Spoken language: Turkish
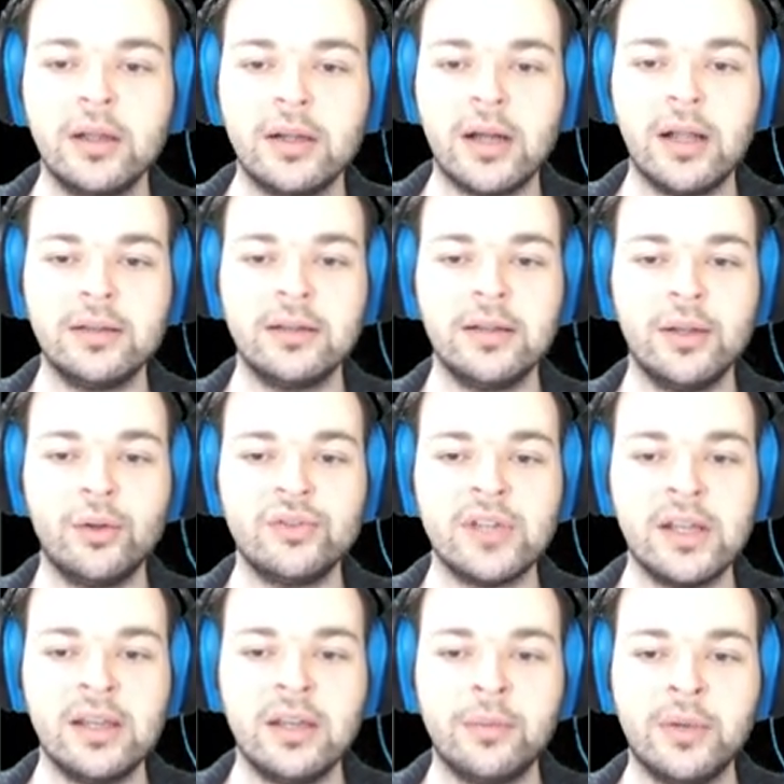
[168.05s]
Kaldırılan
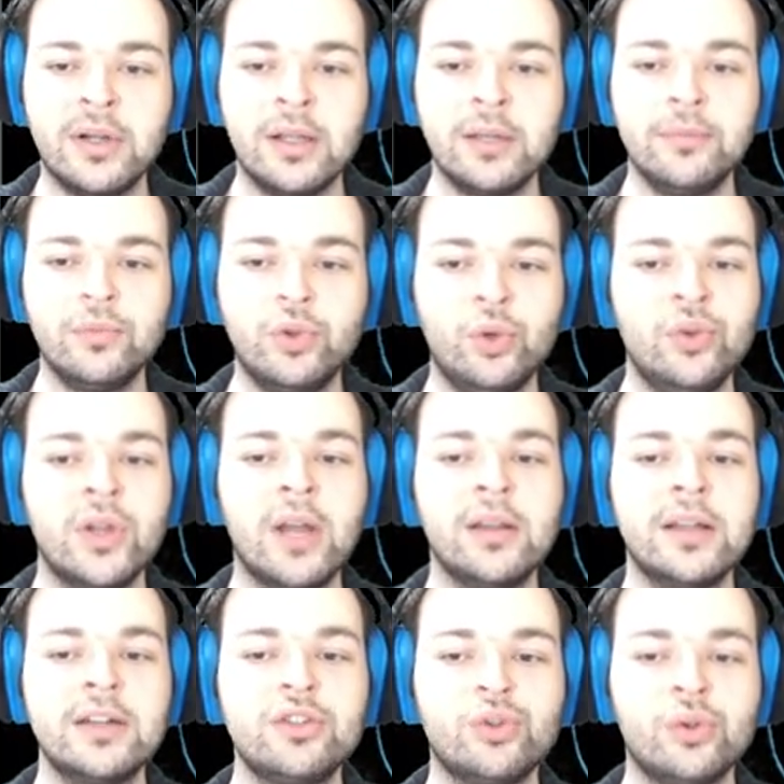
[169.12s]
özelliğine bakalım.
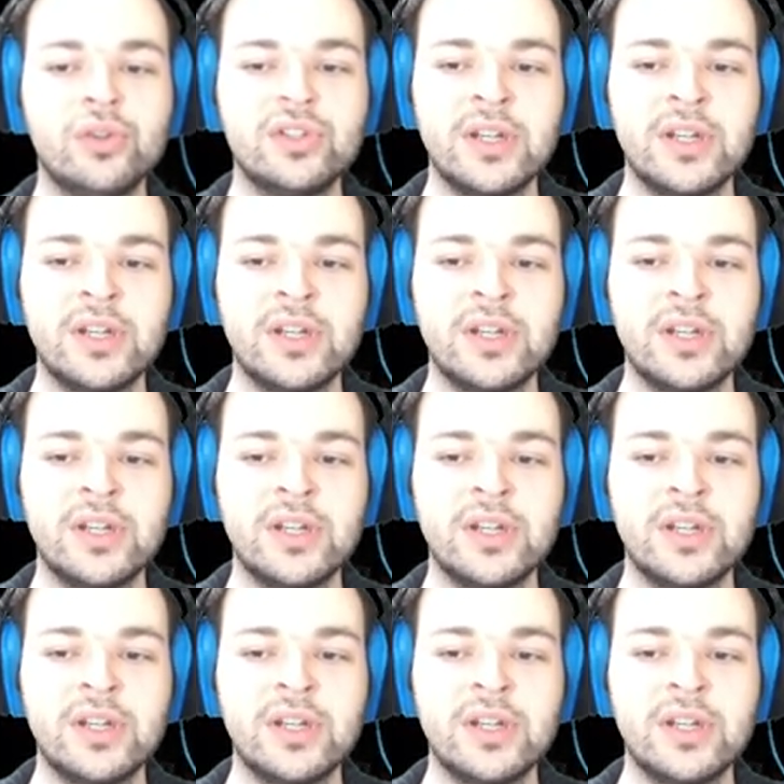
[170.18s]
Dünyaların sonu